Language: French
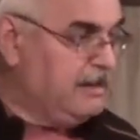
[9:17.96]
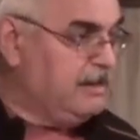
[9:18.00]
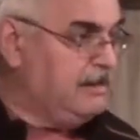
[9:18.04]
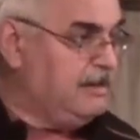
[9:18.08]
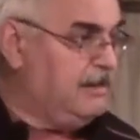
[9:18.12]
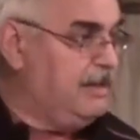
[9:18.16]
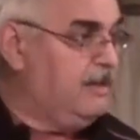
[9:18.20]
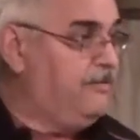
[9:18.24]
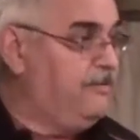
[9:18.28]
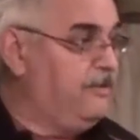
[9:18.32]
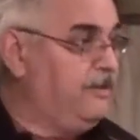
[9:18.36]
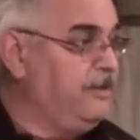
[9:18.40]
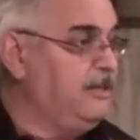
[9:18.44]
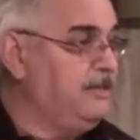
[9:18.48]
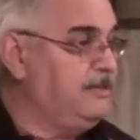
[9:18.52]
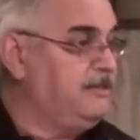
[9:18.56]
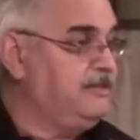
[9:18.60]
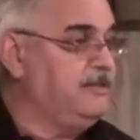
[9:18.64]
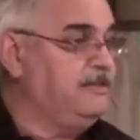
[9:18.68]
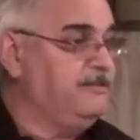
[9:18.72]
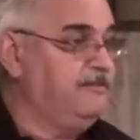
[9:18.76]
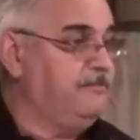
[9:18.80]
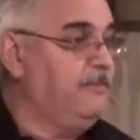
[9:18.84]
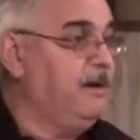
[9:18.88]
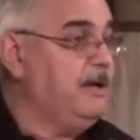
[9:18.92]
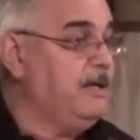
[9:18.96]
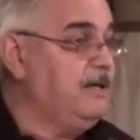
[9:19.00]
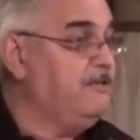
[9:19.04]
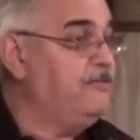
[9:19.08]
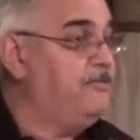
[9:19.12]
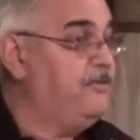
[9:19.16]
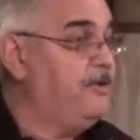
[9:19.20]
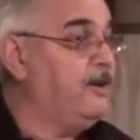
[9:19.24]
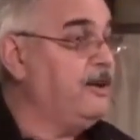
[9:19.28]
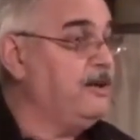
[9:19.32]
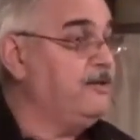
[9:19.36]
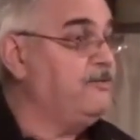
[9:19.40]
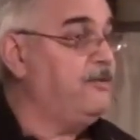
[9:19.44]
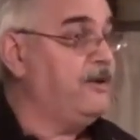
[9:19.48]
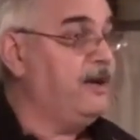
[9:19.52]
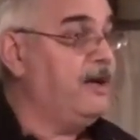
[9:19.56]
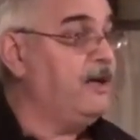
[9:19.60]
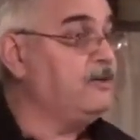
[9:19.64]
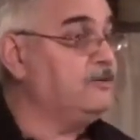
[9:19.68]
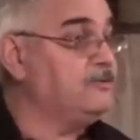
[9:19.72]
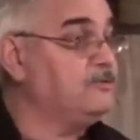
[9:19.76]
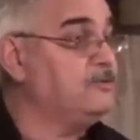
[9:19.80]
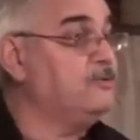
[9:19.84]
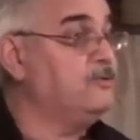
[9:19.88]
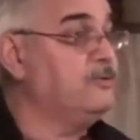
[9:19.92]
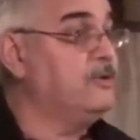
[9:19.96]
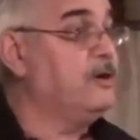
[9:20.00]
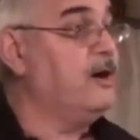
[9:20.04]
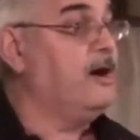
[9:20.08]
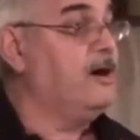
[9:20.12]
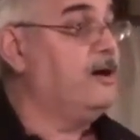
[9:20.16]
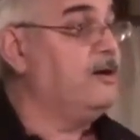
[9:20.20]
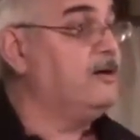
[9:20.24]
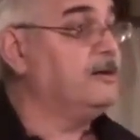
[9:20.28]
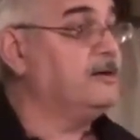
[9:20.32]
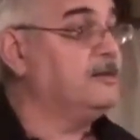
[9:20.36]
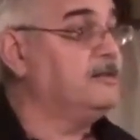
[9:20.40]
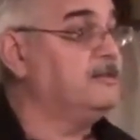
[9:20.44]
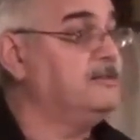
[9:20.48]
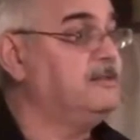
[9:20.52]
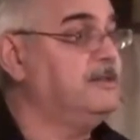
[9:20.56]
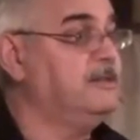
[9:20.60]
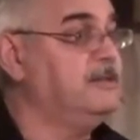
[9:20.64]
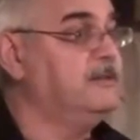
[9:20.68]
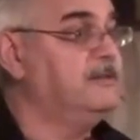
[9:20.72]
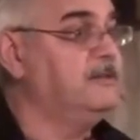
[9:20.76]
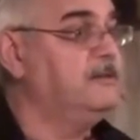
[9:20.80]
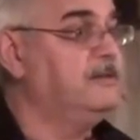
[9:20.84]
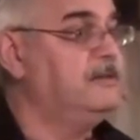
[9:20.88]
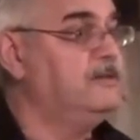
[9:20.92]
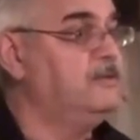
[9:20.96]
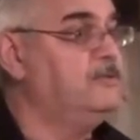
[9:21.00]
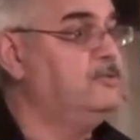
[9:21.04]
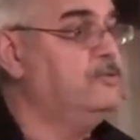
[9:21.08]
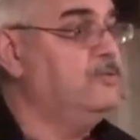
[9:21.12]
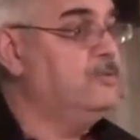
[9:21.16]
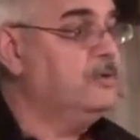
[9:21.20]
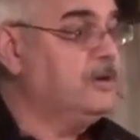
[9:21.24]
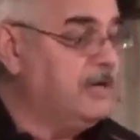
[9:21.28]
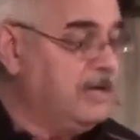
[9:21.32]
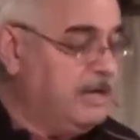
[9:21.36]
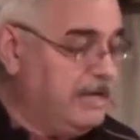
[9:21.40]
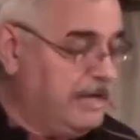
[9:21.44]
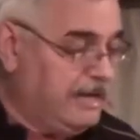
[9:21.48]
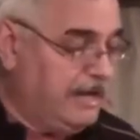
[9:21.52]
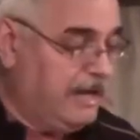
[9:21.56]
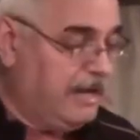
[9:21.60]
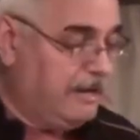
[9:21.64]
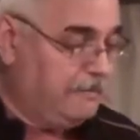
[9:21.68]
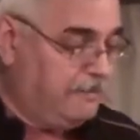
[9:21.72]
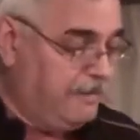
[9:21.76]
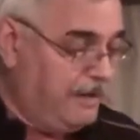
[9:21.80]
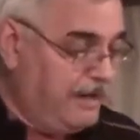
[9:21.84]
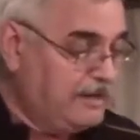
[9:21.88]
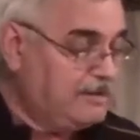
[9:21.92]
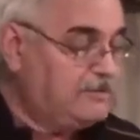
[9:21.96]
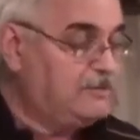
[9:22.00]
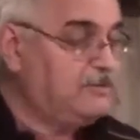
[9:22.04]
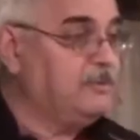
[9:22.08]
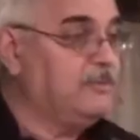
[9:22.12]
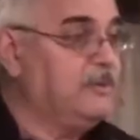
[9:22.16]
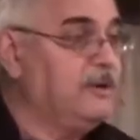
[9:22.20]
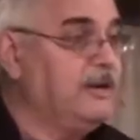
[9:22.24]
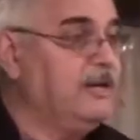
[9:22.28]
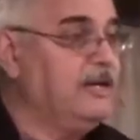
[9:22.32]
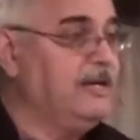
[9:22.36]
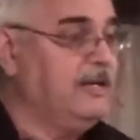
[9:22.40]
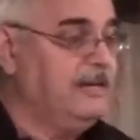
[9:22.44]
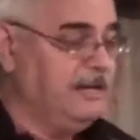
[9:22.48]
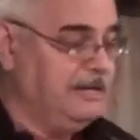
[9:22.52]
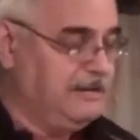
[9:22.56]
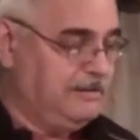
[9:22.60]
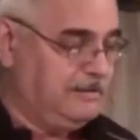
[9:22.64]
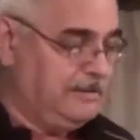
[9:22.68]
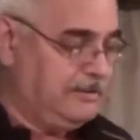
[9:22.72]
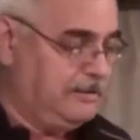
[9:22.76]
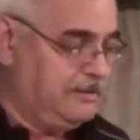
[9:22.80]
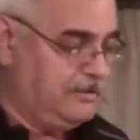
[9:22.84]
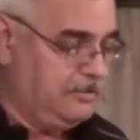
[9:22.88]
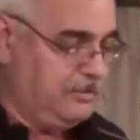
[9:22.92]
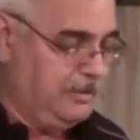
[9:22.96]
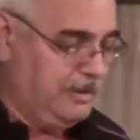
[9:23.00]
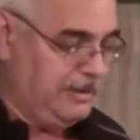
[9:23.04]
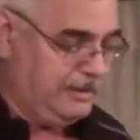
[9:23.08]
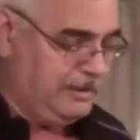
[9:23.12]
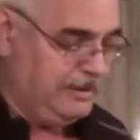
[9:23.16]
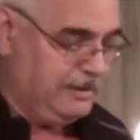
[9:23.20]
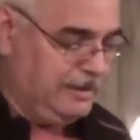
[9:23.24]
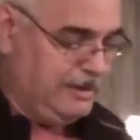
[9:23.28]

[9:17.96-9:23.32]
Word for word: définitivement, il fait référence au corps ici. Nourrir, en prendre soin et ainsi de suite.